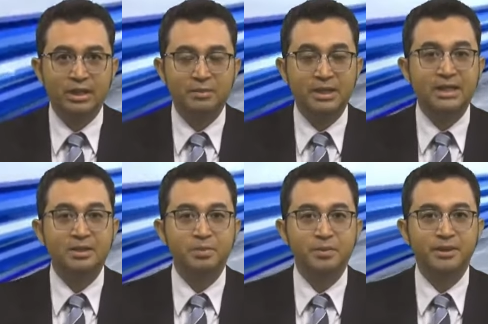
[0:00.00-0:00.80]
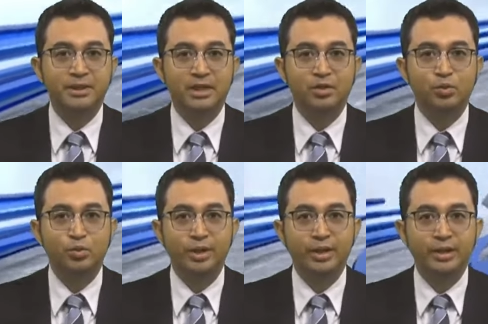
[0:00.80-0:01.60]
Ramadan, permintaan
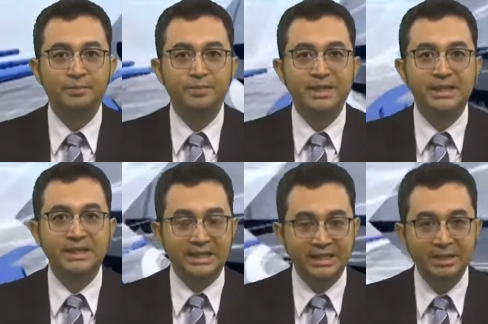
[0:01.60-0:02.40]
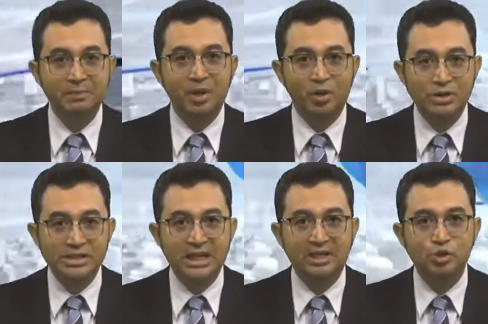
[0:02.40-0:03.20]
kue bingke ini
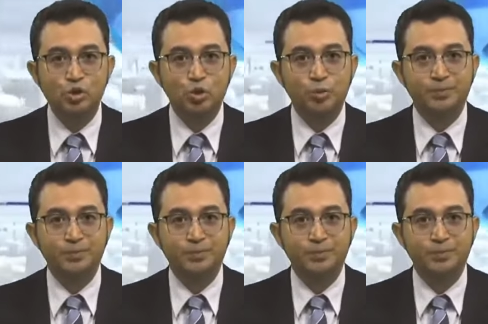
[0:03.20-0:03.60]
melonjak cukup